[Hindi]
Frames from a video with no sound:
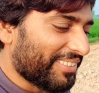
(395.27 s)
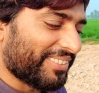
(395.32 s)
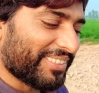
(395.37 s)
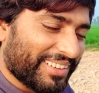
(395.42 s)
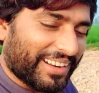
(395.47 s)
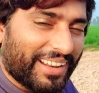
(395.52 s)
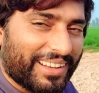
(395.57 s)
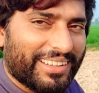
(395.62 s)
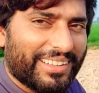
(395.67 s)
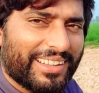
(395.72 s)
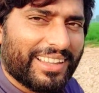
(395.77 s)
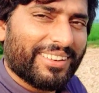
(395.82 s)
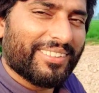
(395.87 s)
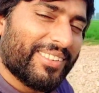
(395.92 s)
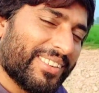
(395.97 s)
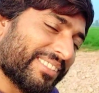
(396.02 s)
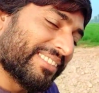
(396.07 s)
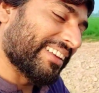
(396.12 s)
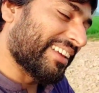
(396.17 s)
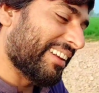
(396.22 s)
ना वो ट्राली
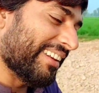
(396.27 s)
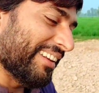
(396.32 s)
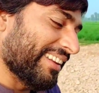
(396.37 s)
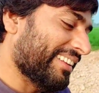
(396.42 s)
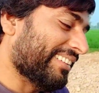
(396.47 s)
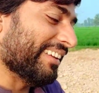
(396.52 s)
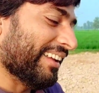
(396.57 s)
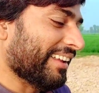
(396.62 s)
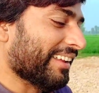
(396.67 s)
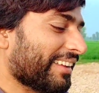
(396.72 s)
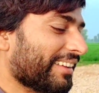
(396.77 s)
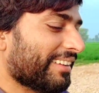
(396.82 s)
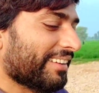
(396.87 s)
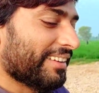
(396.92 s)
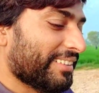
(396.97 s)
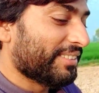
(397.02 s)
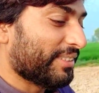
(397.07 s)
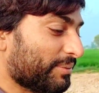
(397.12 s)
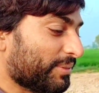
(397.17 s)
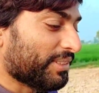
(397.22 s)
है वो सारी ले जाए
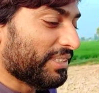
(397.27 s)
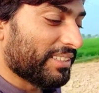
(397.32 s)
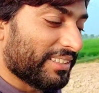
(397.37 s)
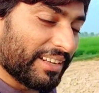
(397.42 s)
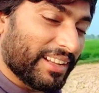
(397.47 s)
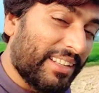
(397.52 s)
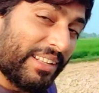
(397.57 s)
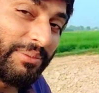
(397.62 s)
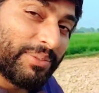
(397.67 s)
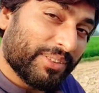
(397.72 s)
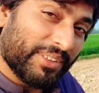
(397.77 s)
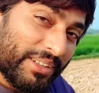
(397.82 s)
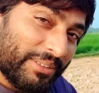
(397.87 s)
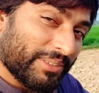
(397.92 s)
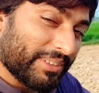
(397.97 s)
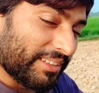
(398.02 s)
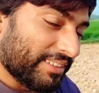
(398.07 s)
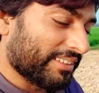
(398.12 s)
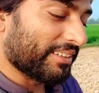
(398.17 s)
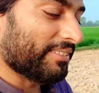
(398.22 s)
तो मुझे ट्राली
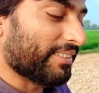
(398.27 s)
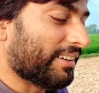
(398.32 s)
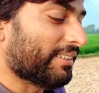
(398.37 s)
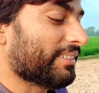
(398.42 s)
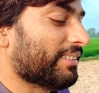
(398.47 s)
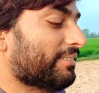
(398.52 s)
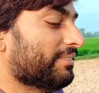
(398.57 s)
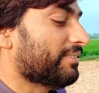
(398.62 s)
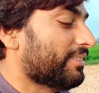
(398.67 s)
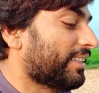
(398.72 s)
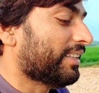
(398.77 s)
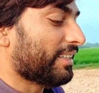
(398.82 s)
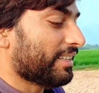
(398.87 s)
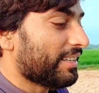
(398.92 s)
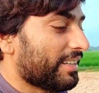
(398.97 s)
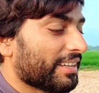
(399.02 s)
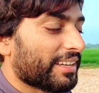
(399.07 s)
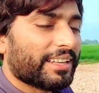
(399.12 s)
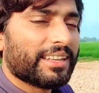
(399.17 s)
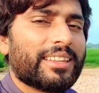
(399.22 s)
पूरी मतलब कि वहाँ मतलब दे
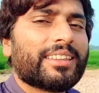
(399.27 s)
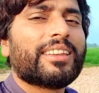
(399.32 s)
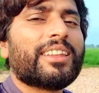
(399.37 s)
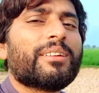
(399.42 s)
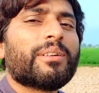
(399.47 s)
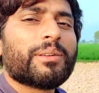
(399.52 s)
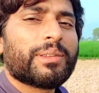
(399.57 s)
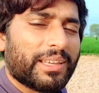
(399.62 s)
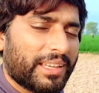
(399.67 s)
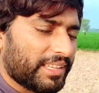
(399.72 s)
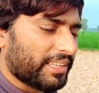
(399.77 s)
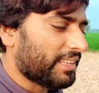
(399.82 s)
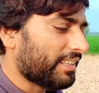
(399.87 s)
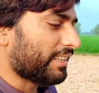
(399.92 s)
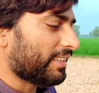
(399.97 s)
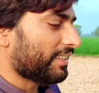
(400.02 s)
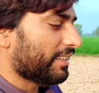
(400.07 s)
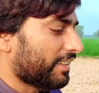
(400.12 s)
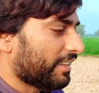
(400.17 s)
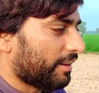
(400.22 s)
दे लेकिन इतनी हमें
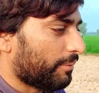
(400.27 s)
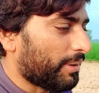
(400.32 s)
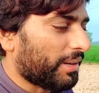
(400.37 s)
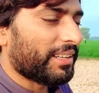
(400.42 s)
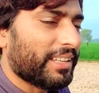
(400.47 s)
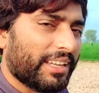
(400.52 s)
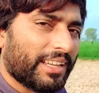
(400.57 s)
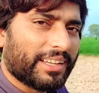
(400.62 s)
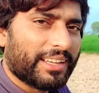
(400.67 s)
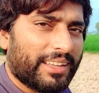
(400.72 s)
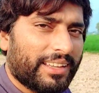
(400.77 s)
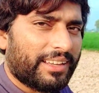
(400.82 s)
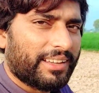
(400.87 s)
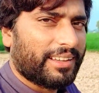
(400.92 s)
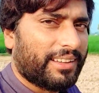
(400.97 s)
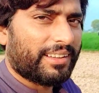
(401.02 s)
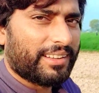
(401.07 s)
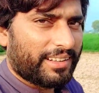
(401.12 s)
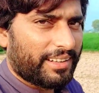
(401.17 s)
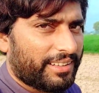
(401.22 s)
चाहिए नहीं हमारी एक
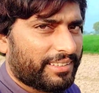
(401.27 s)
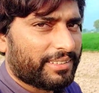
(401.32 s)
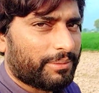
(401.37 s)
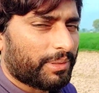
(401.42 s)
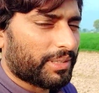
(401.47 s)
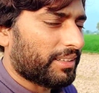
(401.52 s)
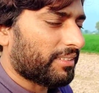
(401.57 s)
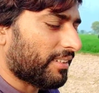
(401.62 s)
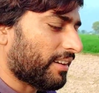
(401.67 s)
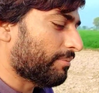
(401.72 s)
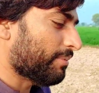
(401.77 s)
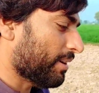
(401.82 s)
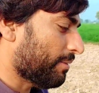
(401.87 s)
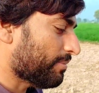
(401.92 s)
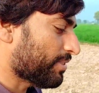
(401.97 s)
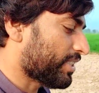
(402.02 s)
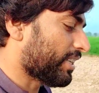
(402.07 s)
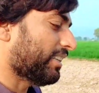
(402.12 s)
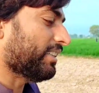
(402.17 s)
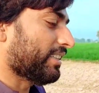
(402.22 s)
रेडी से मतलब आप
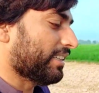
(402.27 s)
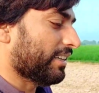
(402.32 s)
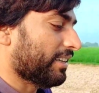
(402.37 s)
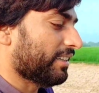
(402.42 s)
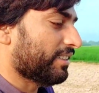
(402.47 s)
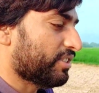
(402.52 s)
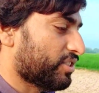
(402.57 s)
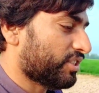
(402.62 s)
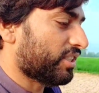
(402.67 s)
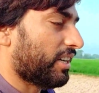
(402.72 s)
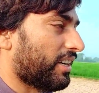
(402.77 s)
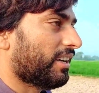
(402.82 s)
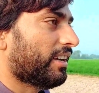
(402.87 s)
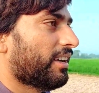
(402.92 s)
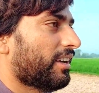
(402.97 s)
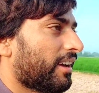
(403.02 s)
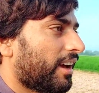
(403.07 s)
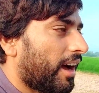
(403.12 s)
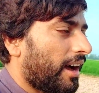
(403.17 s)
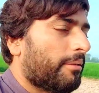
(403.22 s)
कम चल जाएगा
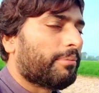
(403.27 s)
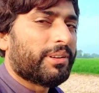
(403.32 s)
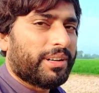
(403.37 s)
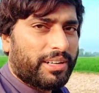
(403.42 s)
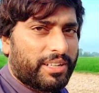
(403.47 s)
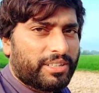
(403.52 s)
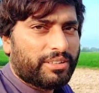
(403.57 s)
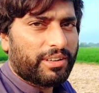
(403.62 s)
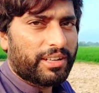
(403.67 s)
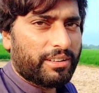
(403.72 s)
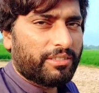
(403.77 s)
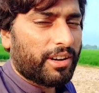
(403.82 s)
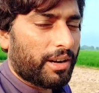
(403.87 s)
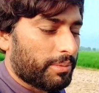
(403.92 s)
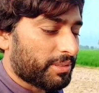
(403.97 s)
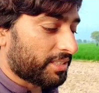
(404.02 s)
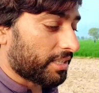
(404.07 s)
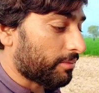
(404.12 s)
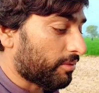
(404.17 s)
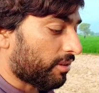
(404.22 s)
इंशाल्लाह आप रेडी जो है ना
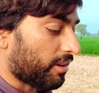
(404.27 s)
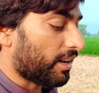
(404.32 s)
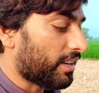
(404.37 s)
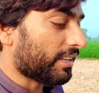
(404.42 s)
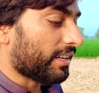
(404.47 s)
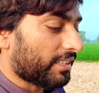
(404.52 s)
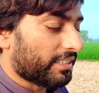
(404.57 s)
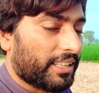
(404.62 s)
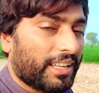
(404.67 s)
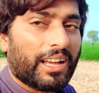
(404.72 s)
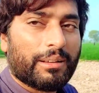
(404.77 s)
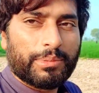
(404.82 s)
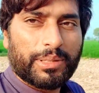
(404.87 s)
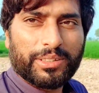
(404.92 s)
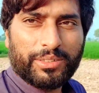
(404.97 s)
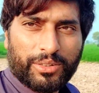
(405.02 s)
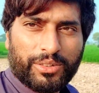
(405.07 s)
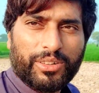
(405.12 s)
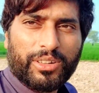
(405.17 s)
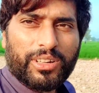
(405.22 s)
वापस आपको कॉल करते हैं
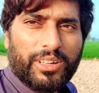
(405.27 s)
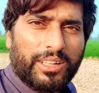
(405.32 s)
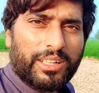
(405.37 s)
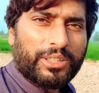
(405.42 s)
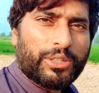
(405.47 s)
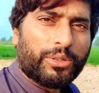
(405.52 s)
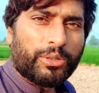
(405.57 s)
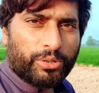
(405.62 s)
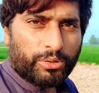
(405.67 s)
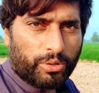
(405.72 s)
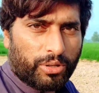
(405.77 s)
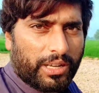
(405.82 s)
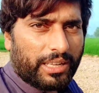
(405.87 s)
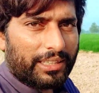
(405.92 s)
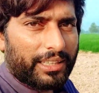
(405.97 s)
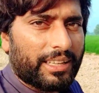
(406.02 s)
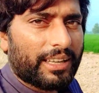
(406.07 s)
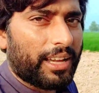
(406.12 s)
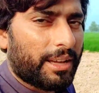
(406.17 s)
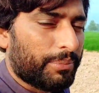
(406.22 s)
आबिद को तो उनको
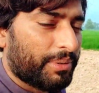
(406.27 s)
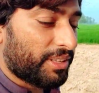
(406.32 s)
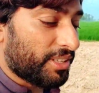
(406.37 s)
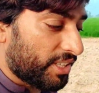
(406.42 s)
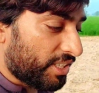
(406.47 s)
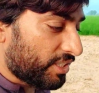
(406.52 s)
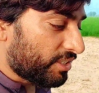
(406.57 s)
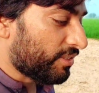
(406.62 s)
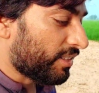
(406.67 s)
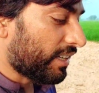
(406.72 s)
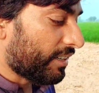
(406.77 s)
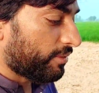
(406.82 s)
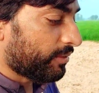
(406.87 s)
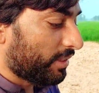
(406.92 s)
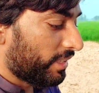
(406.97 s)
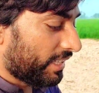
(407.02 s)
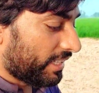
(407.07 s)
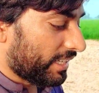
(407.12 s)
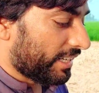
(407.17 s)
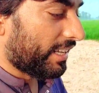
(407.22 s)
कहते हैं कि आपकी रेडी जो है ना
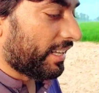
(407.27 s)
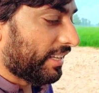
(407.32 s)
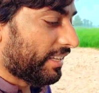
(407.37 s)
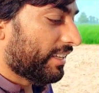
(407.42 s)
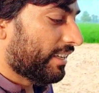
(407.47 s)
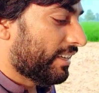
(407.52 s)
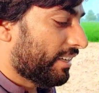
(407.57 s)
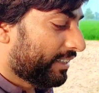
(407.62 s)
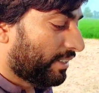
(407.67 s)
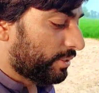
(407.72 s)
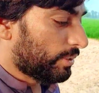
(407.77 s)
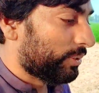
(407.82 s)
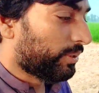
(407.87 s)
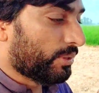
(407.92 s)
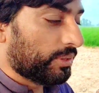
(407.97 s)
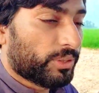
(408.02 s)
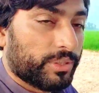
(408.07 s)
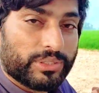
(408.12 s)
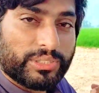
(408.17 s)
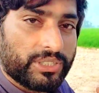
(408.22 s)
वो लेकर आएँ तो
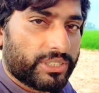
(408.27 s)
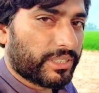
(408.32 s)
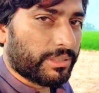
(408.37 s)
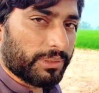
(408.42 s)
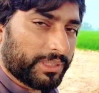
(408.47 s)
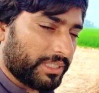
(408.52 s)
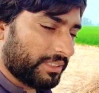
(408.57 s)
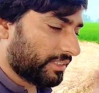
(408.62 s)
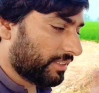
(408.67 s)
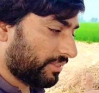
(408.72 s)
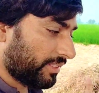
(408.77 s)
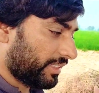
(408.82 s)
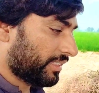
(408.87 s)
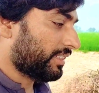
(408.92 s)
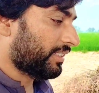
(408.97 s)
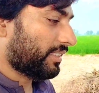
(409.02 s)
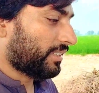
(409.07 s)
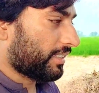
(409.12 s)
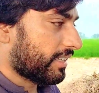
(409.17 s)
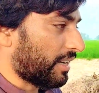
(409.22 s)
उसी से मतलब
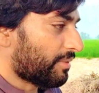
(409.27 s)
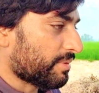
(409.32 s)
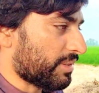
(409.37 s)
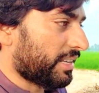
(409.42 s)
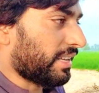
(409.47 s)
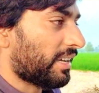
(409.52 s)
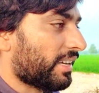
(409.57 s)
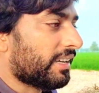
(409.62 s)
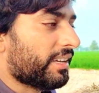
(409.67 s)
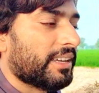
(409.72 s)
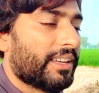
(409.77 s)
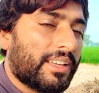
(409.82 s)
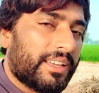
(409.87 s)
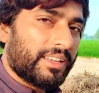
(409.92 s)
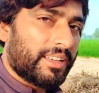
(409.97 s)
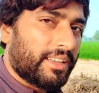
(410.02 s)
फिर काम चलाएँगे